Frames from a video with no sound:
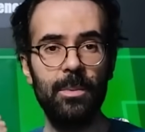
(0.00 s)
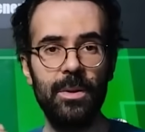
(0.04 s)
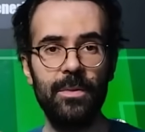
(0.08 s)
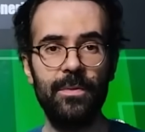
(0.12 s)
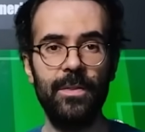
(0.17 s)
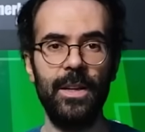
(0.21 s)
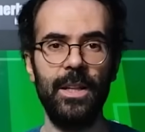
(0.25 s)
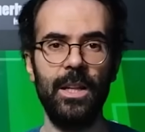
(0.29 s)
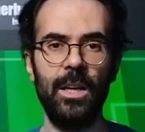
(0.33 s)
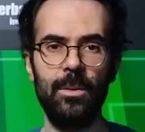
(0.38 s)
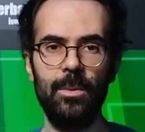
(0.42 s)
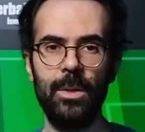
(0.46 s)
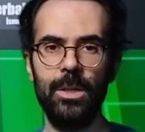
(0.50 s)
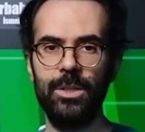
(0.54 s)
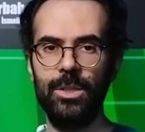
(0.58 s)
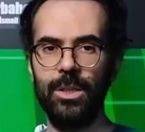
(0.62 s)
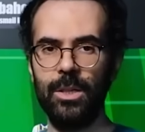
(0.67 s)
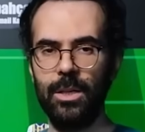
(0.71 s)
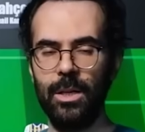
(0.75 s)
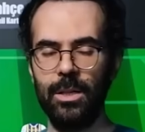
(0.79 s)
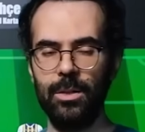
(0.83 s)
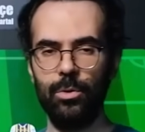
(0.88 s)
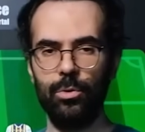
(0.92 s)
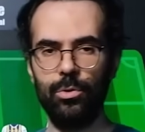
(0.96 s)
bir Fenerbahçe
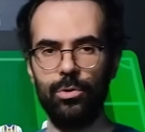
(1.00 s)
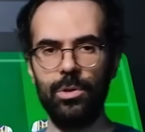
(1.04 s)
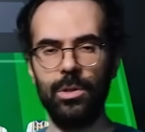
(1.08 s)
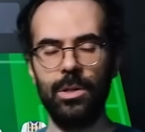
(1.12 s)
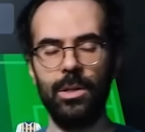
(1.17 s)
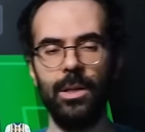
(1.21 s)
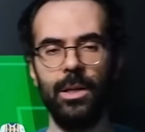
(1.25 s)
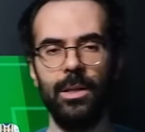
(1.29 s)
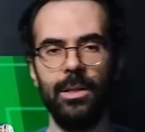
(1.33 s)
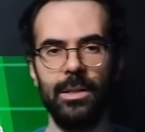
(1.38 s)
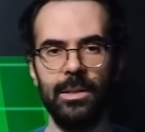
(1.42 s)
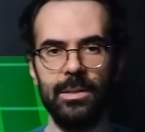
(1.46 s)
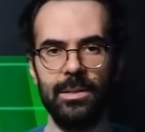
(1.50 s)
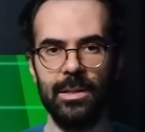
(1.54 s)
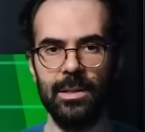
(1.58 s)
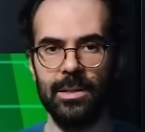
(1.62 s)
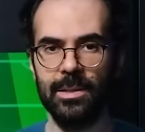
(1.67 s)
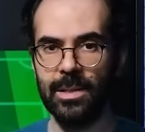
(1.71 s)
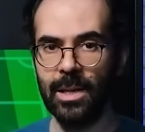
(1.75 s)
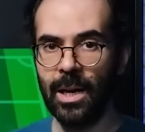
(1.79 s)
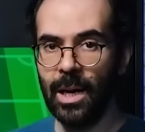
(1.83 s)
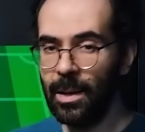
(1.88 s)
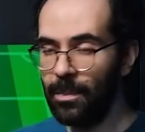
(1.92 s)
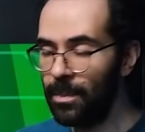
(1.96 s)
kadrosuna kalitesine
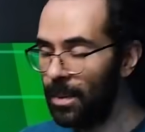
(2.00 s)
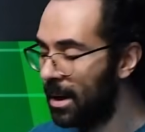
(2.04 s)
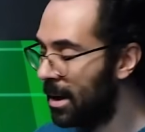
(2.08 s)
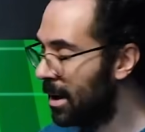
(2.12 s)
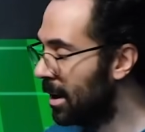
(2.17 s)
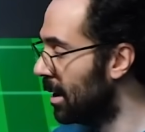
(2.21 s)
sahip.